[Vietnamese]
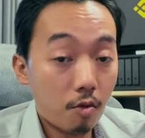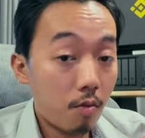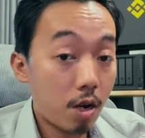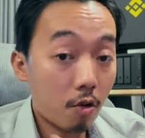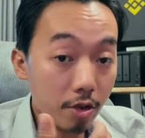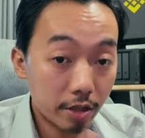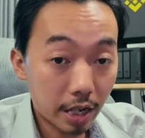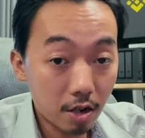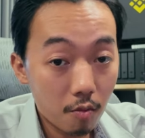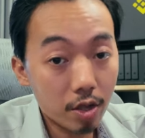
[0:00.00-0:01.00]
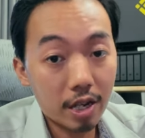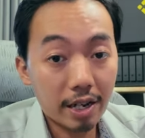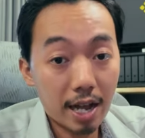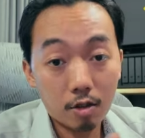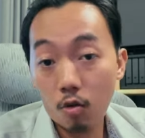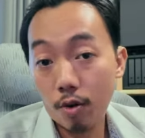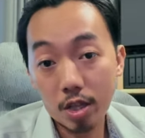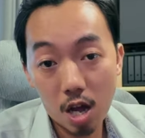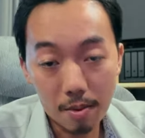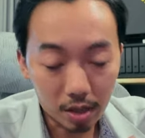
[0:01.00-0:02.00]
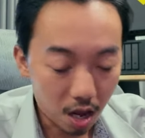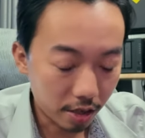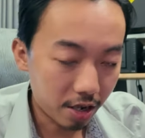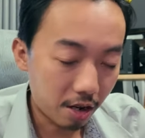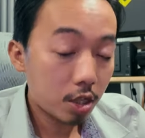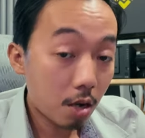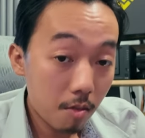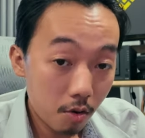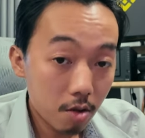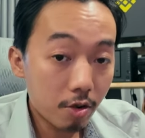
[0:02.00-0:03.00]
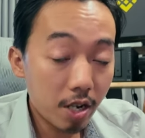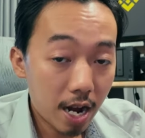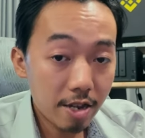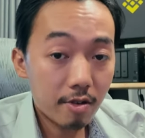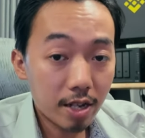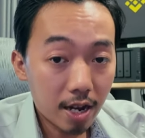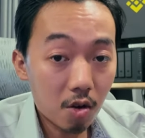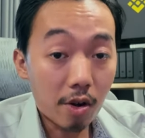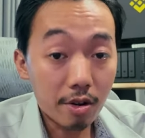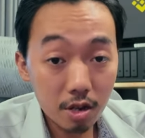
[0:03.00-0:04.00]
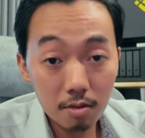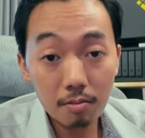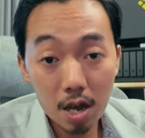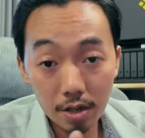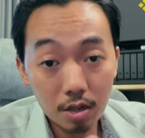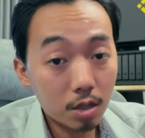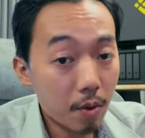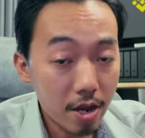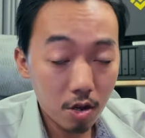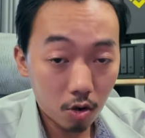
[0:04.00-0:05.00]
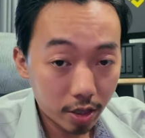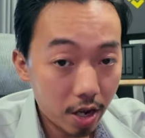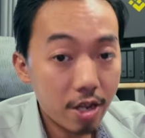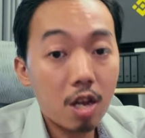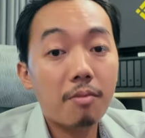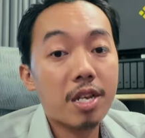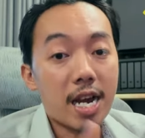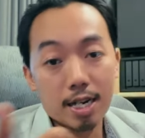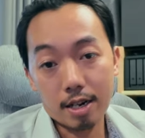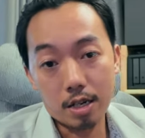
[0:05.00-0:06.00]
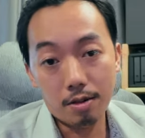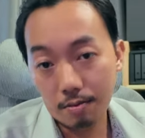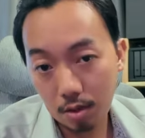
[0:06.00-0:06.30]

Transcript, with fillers: của login tới còn biết thời ca thu filter mà toàn thì đấy cho một người mới đi ai nhiều bên ha còn là dương đâm dương spam vô tới hơi dương bị giặt này